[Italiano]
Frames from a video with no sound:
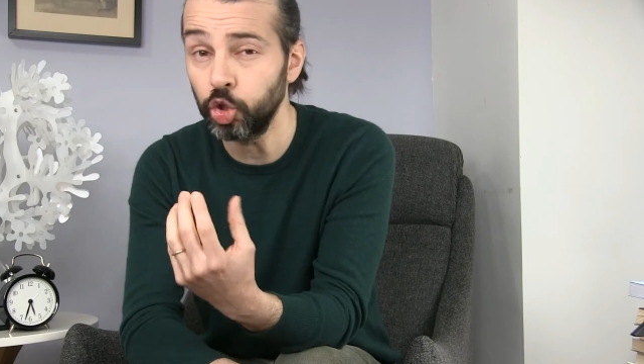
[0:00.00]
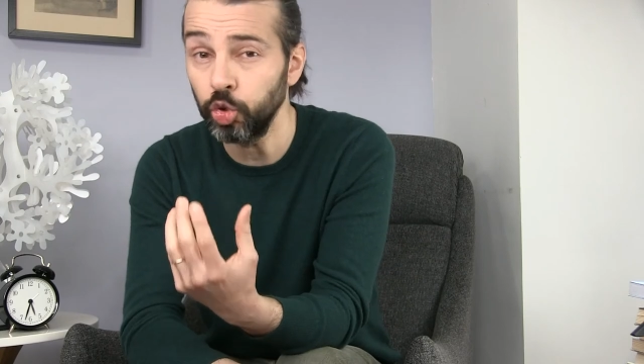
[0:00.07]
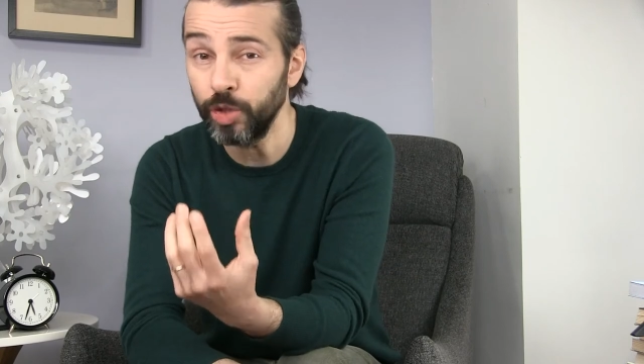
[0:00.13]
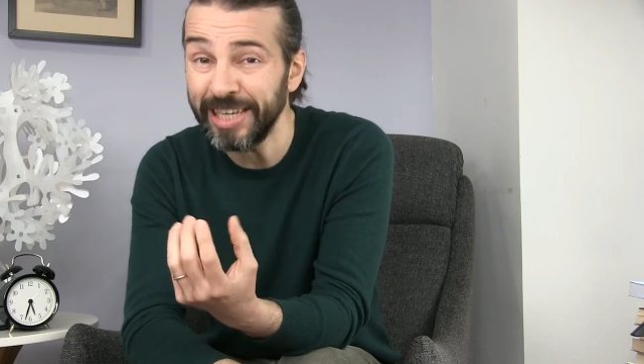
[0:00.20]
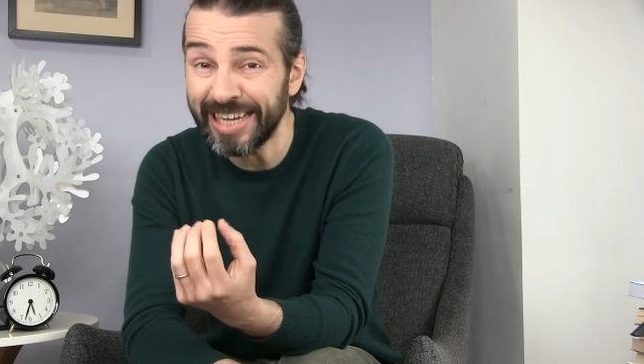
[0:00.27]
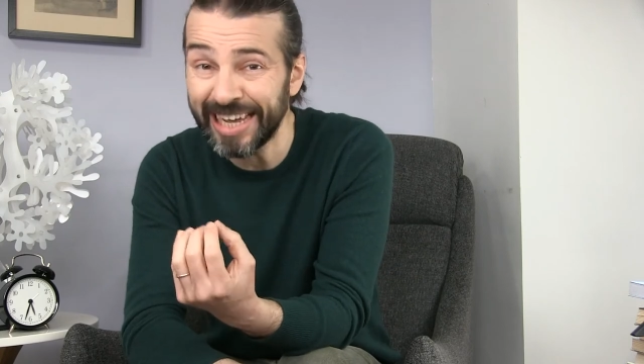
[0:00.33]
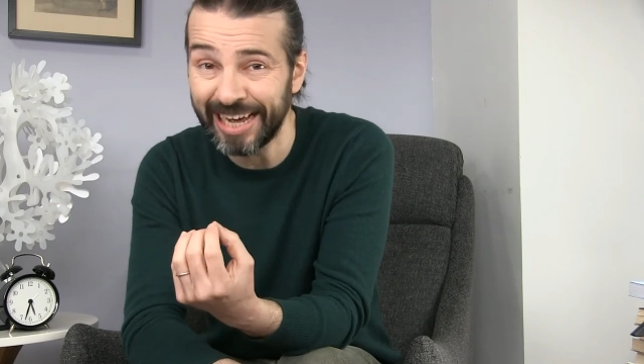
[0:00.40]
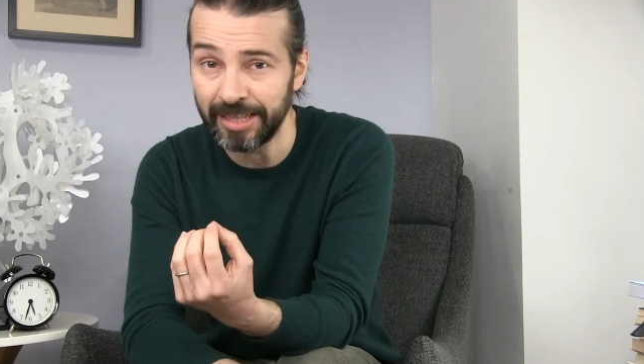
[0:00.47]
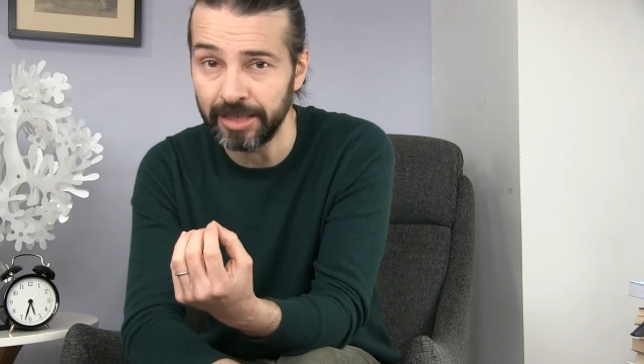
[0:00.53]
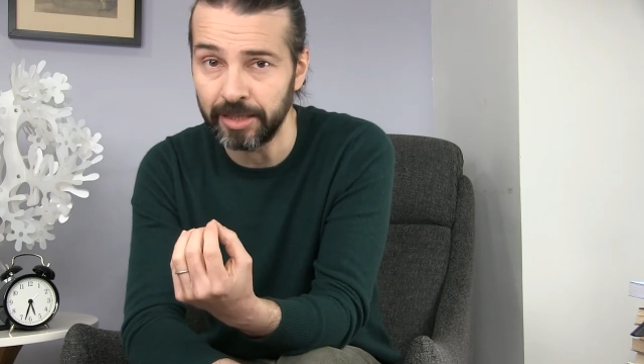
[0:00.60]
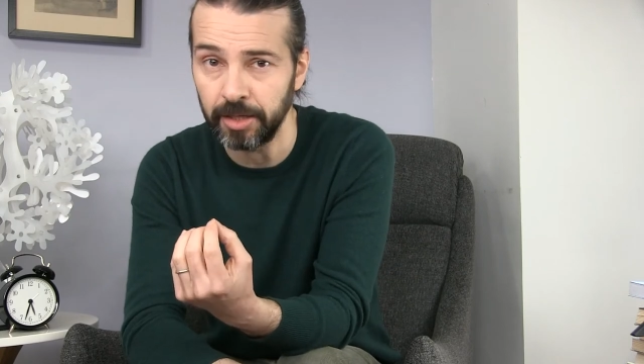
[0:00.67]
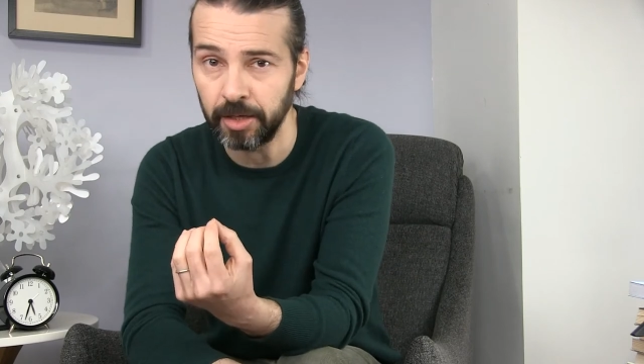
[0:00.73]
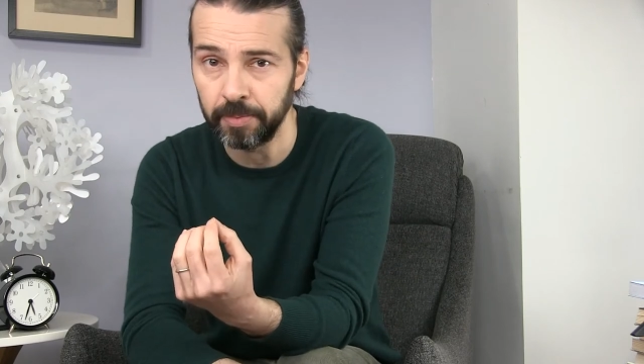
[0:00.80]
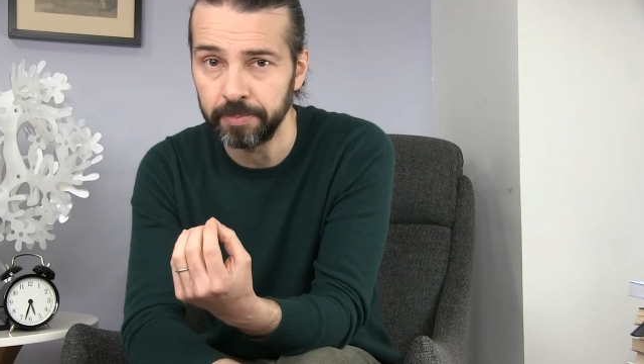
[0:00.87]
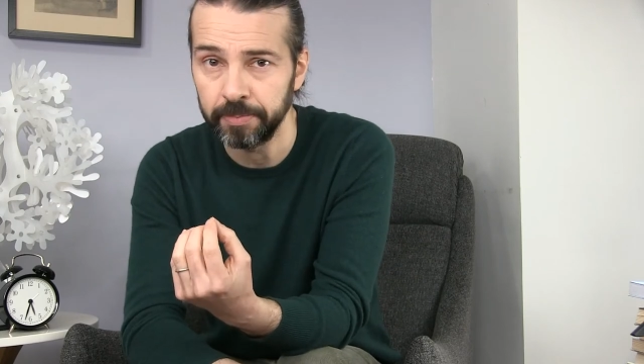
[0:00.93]

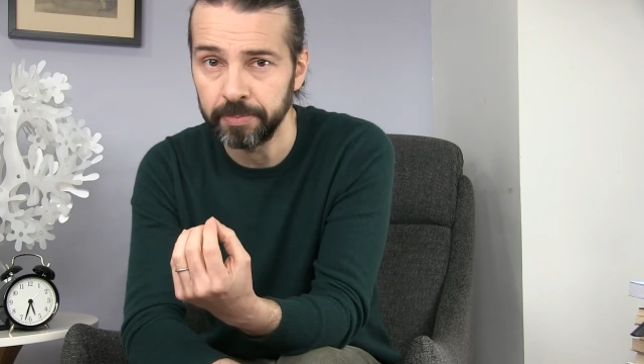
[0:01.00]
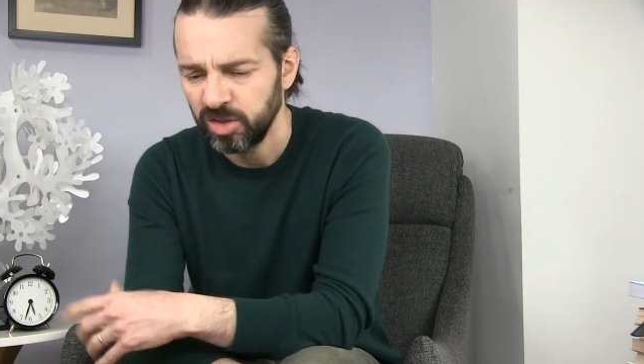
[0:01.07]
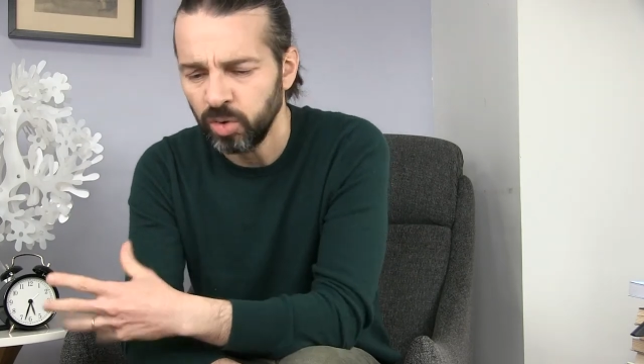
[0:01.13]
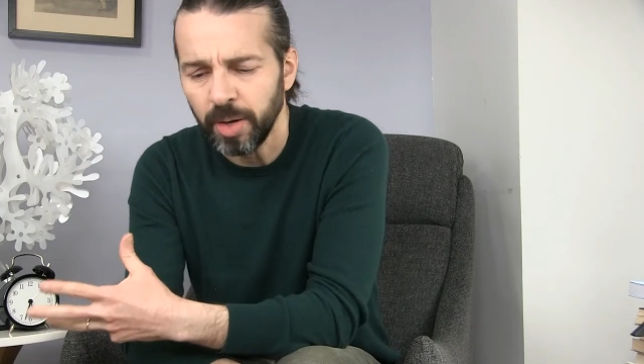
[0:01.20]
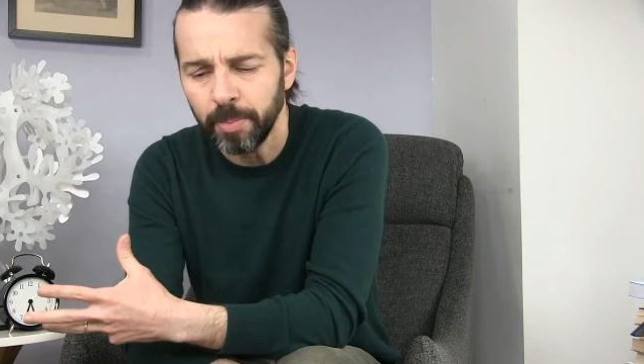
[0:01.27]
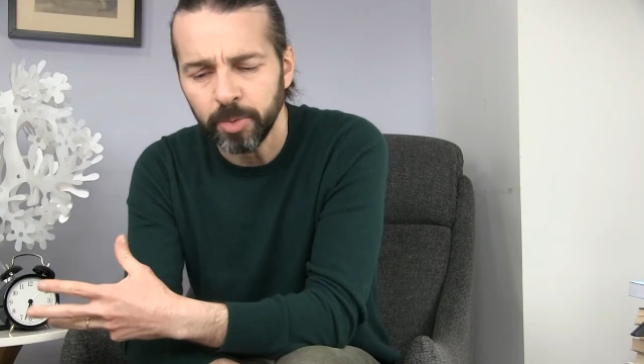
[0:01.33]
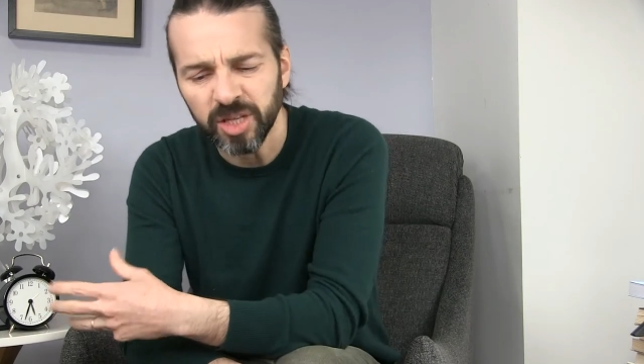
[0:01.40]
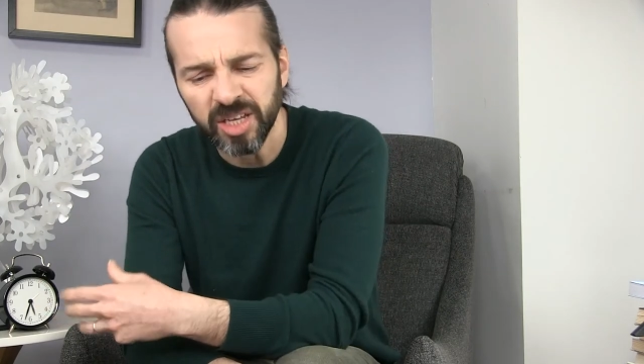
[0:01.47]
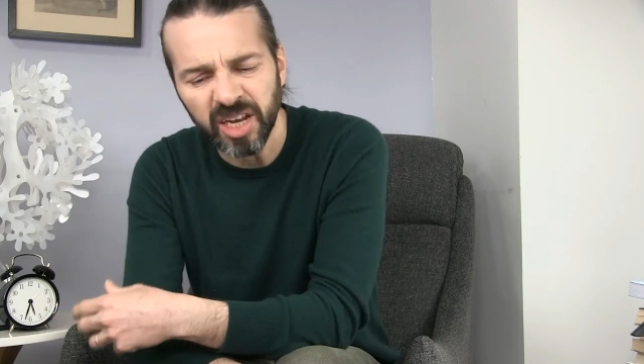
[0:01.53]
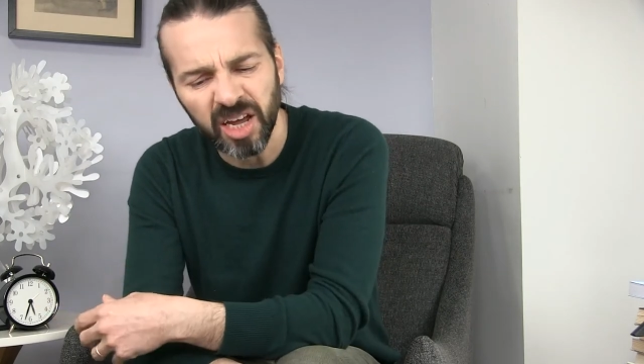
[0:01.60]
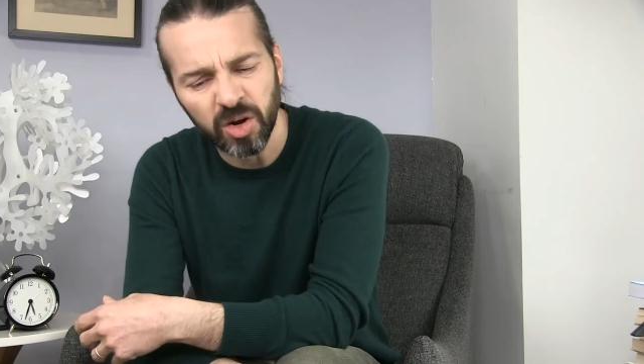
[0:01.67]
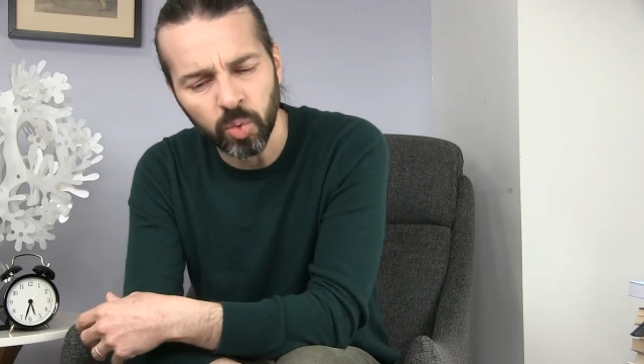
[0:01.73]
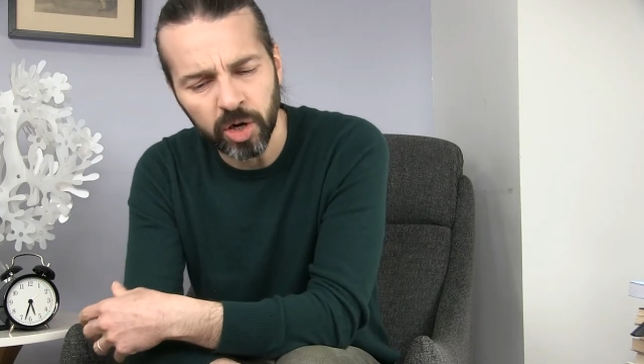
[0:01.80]
giudicante dovremmo dire